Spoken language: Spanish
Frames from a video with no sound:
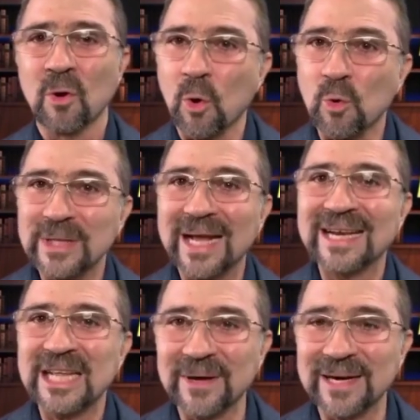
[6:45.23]
con unas
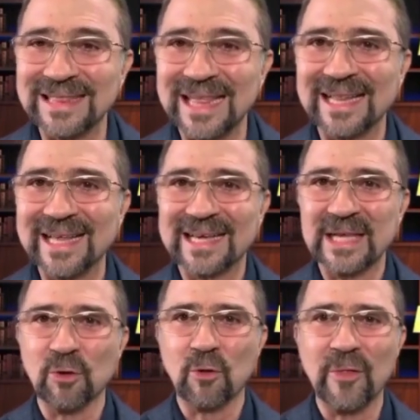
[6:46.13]
libertades
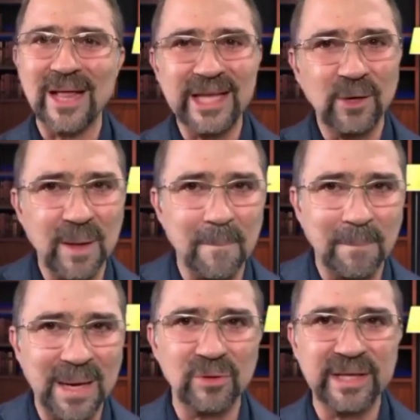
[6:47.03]
que no nos dan ni los
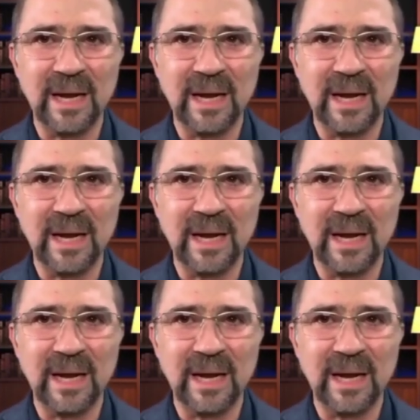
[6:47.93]
empleos,